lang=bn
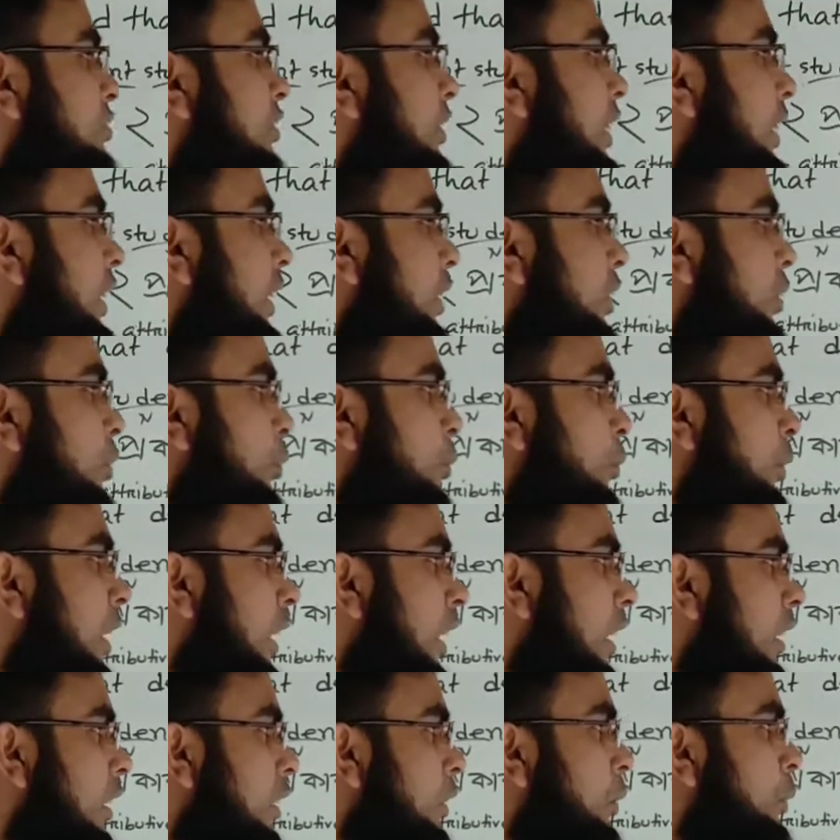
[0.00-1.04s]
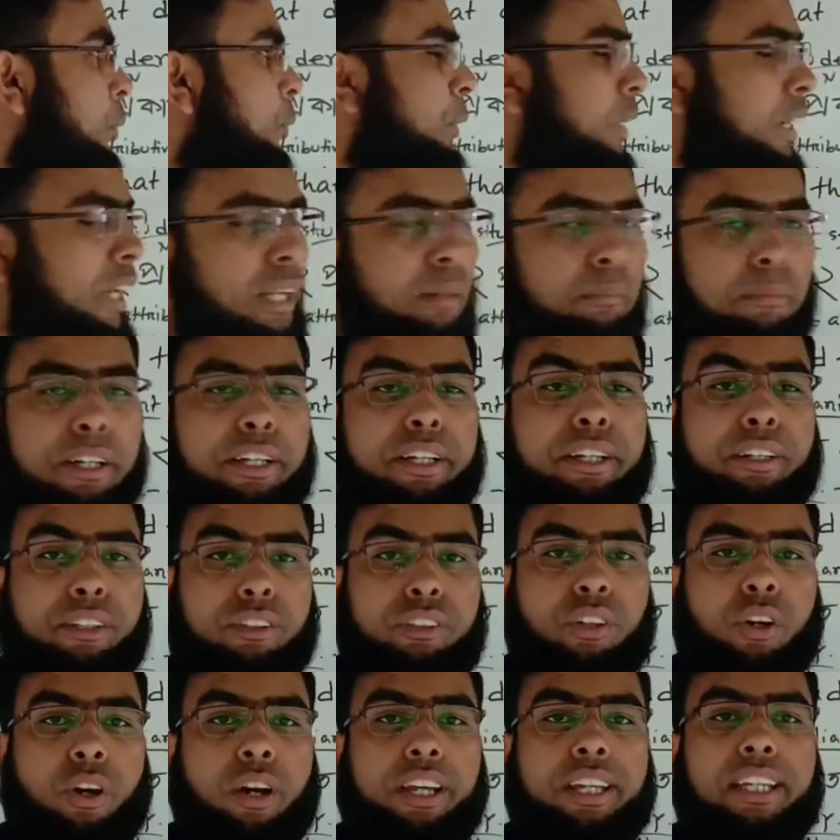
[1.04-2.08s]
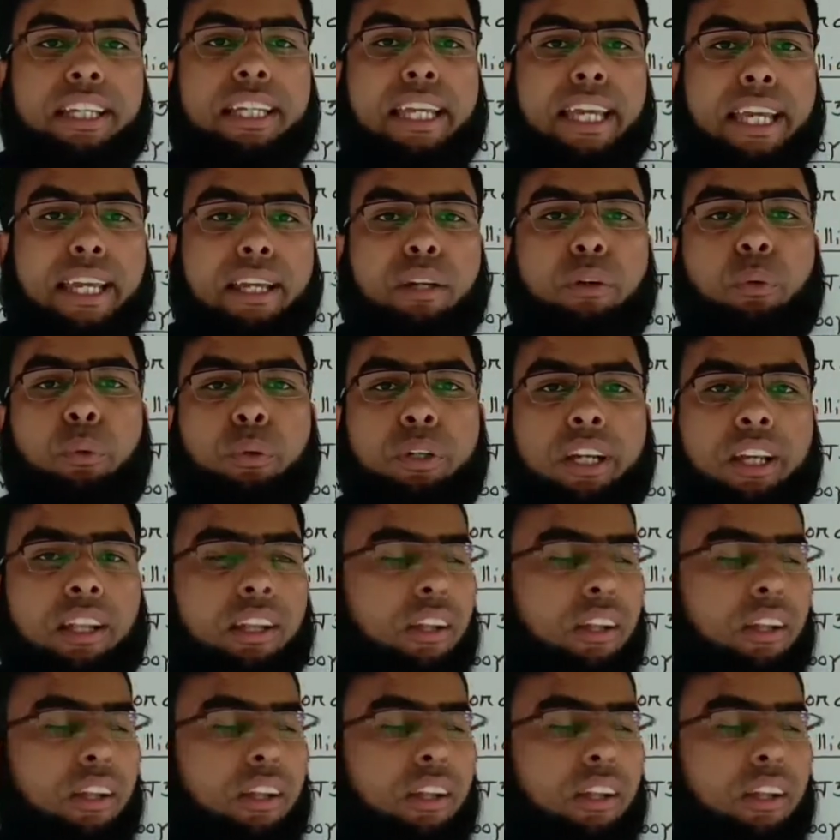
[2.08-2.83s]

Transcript: ভেরি ক্রুয়েল ক্রুয়েল মানে নির্দয় কে ক্রুয়েল